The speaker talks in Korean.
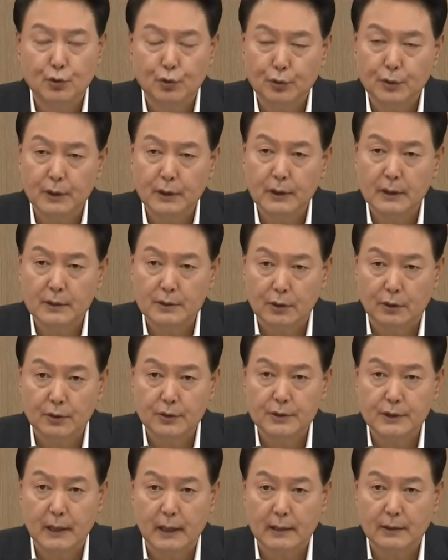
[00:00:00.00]
초기
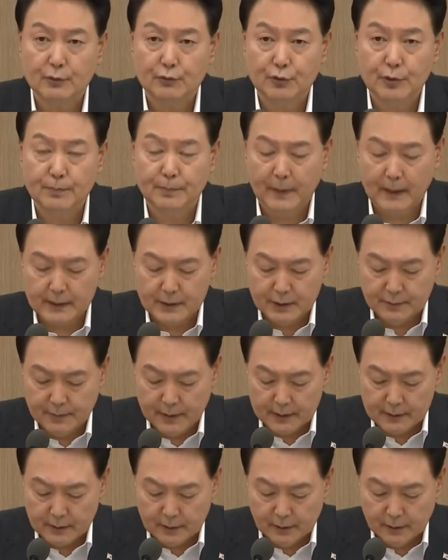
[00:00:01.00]
정착
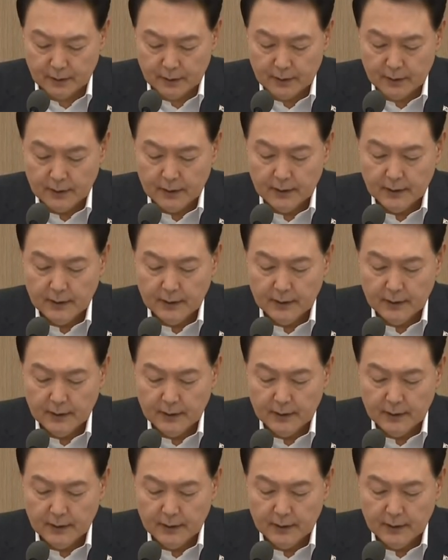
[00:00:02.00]
뒷받침에서